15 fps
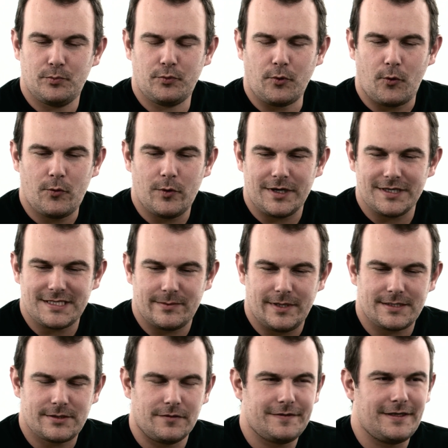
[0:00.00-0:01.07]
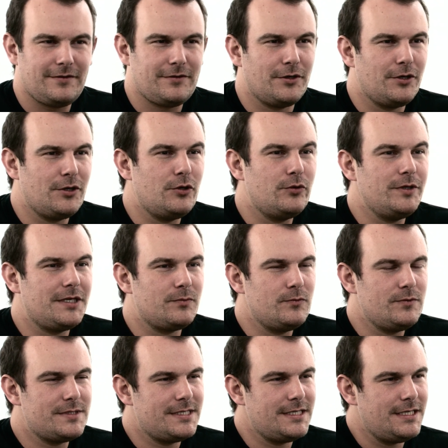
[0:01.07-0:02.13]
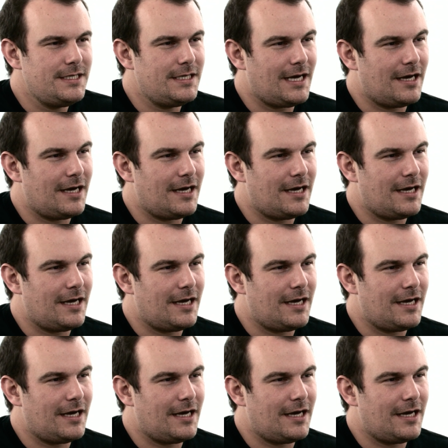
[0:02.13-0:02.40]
pourquoi C'est parce qu'en fait, Loïc Musy